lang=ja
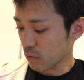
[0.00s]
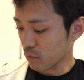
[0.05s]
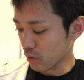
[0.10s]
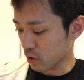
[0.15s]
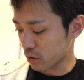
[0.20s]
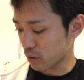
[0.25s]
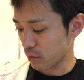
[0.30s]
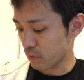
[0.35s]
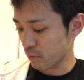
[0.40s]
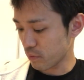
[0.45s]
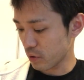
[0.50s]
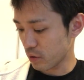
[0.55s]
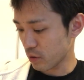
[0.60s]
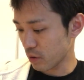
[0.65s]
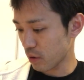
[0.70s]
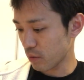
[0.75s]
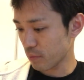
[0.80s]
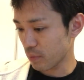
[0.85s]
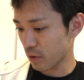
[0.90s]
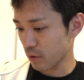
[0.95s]
まあ、全米
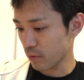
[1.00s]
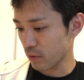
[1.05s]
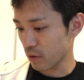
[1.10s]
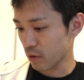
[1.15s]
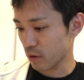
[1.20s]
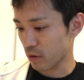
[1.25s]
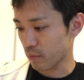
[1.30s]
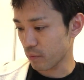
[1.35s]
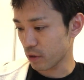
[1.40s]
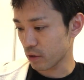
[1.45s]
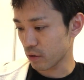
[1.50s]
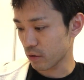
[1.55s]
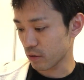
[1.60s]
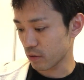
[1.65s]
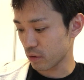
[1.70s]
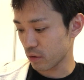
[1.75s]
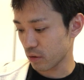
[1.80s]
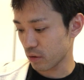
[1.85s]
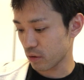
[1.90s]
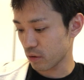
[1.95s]
ナンバーワンから学
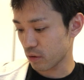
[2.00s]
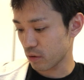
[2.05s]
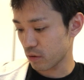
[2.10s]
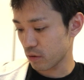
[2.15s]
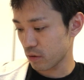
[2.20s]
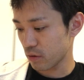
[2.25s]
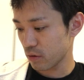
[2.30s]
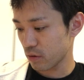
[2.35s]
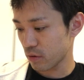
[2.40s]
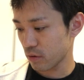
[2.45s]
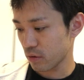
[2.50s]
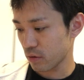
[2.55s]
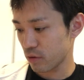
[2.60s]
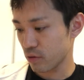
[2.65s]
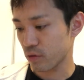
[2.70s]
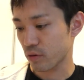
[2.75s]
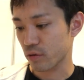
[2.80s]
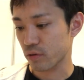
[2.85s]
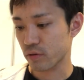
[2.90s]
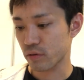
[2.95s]
んでいいん
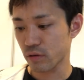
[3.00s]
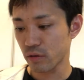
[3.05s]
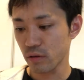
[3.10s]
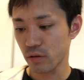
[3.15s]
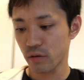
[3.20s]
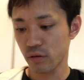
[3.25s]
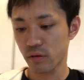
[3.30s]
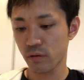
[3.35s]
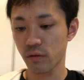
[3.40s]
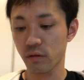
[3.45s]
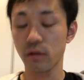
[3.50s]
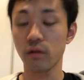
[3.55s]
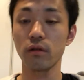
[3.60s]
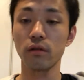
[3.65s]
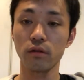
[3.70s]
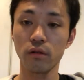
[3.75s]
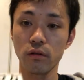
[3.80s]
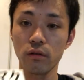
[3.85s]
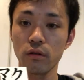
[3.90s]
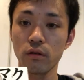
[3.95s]
じゃないですかね、はい、
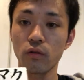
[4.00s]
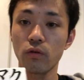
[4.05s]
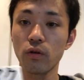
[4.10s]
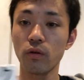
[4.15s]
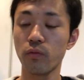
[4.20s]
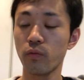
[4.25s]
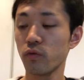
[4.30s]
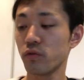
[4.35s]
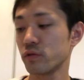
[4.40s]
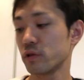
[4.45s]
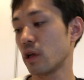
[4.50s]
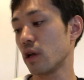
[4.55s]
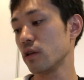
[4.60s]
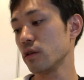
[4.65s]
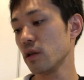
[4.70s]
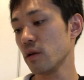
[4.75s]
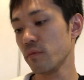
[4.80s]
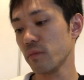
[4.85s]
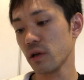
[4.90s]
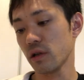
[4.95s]
これ僕何
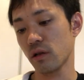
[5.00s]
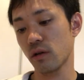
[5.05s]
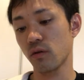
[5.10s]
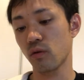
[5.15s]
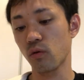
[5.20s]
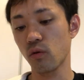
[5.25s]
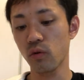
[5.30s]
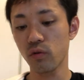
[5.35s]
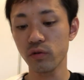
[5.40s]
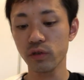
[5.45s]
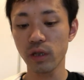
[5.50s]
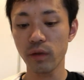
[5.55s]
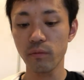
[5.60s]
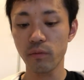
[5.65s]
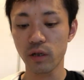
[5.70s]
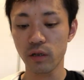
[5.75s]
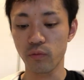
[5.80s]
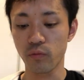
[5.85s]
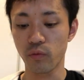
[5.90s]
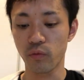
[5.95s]
年前だ56年
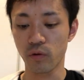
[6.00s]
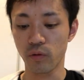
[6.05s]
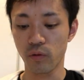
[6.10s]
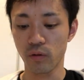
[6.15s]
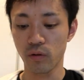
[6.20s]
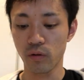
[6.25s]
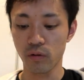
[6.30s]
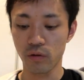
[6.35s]
前にも